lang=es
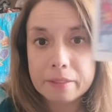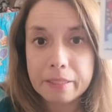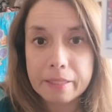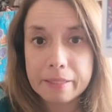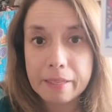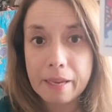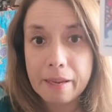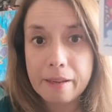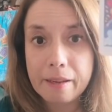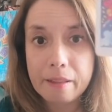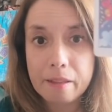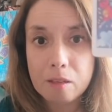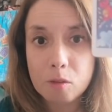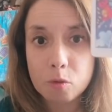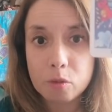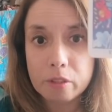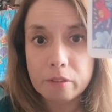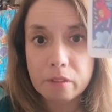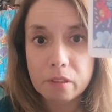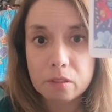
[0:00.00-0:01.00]
señales del
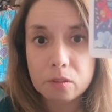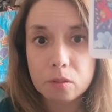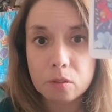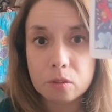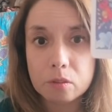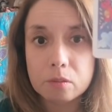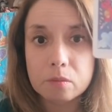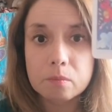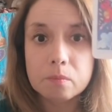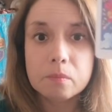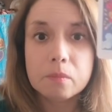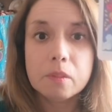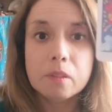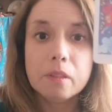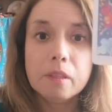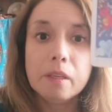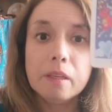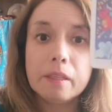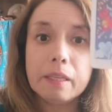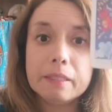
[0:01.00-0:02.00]
universo
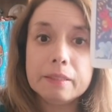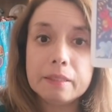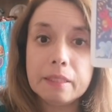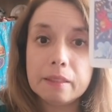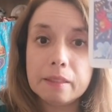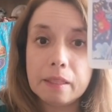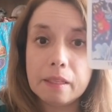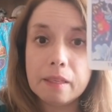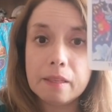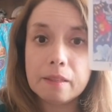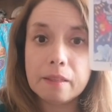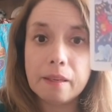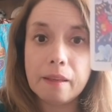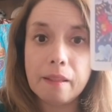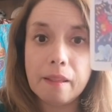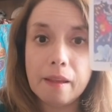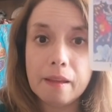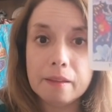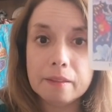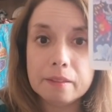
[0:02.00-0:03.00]
que se tienen que
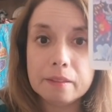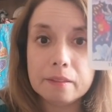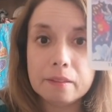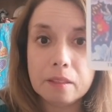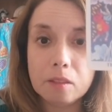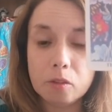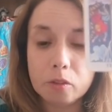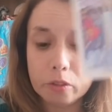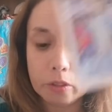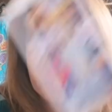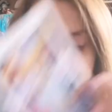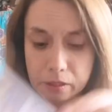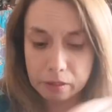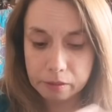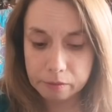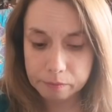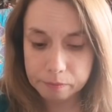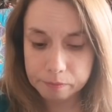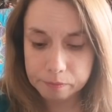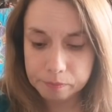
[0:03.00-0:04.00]
dar sí o sí.
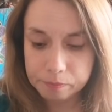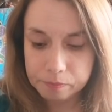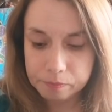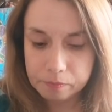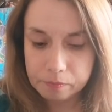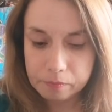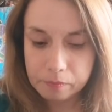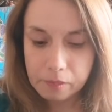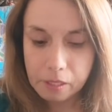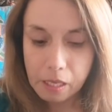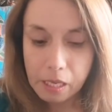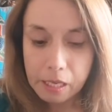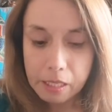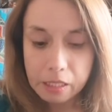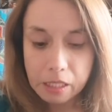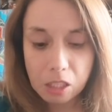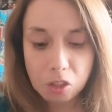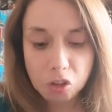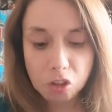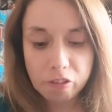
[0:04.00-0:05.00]

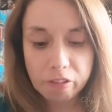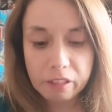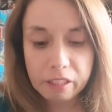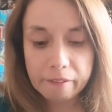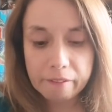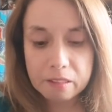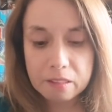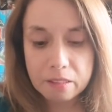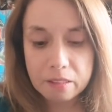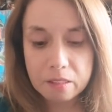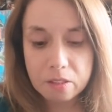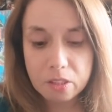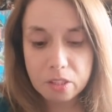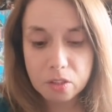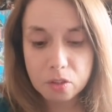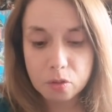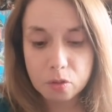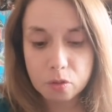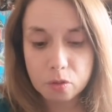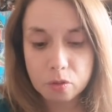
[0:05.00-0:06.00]
Y esto va en avance,
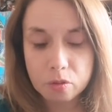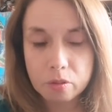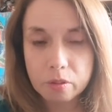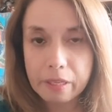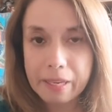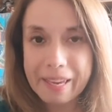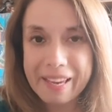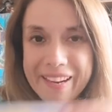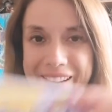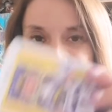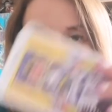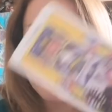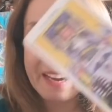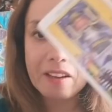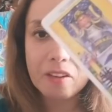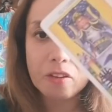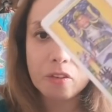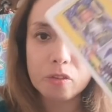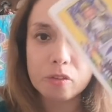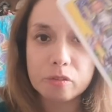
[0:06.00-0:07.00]
chicos. El
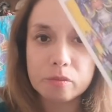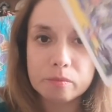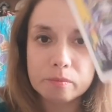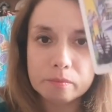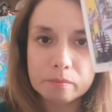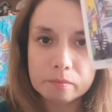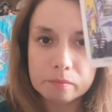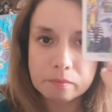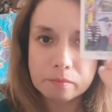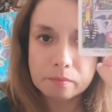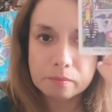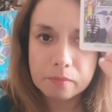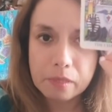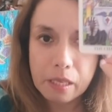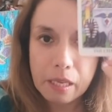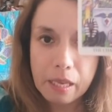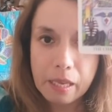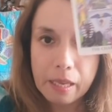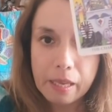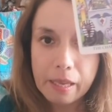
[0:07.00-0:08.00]
carro.
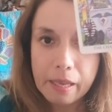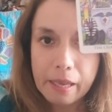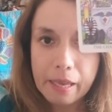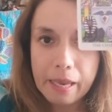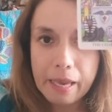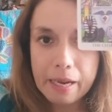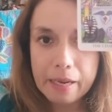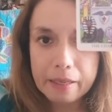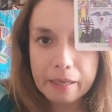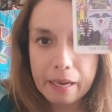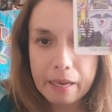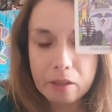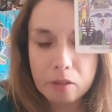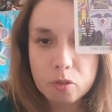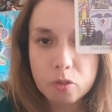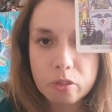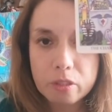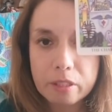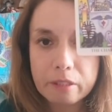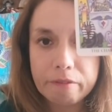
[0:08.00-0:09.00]
El carro
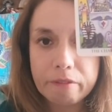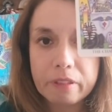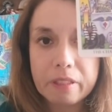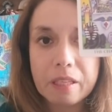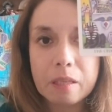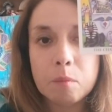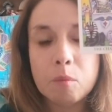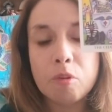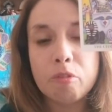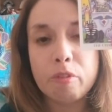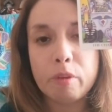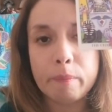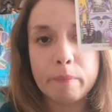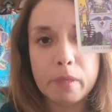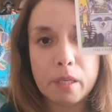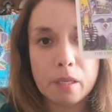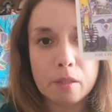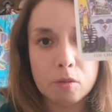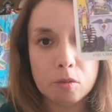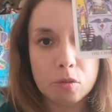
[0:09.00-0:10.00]
significa
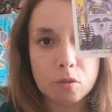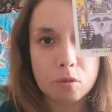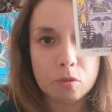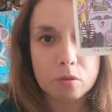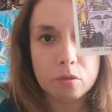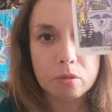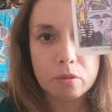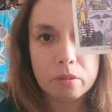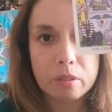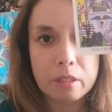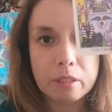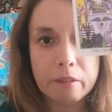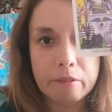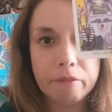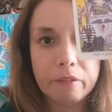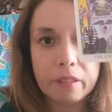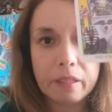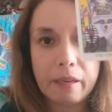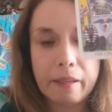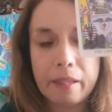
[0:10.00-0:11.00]
movimiento,
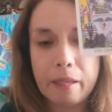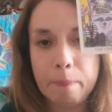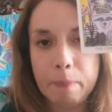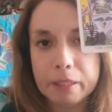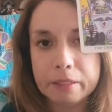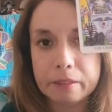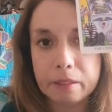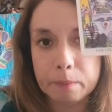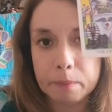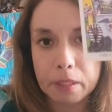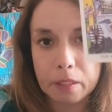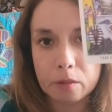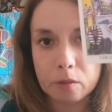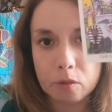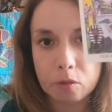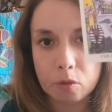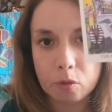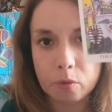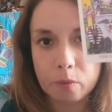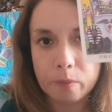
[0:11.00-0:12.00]
significa
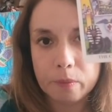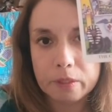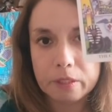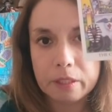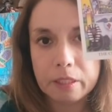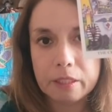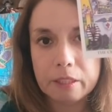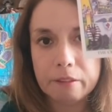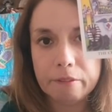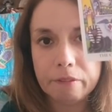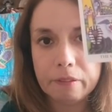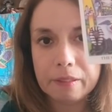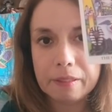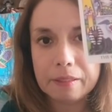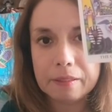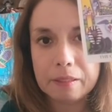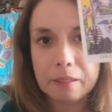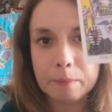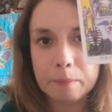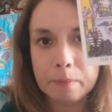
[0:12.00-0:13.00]
desplazamiento,
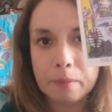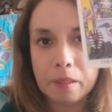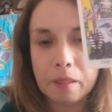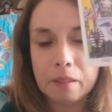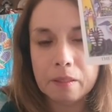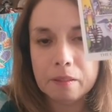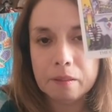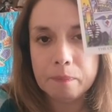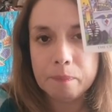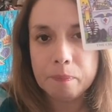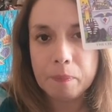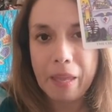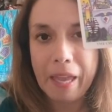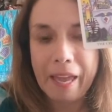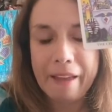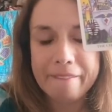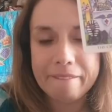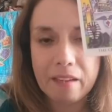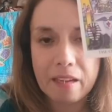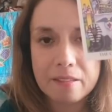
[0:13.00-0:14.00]
significa también
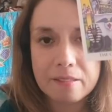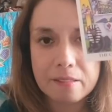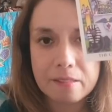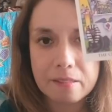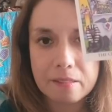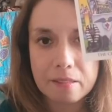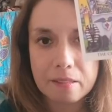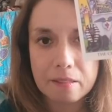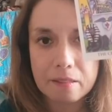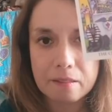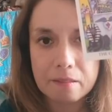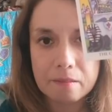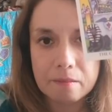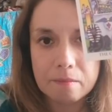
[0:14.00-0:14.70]
avance.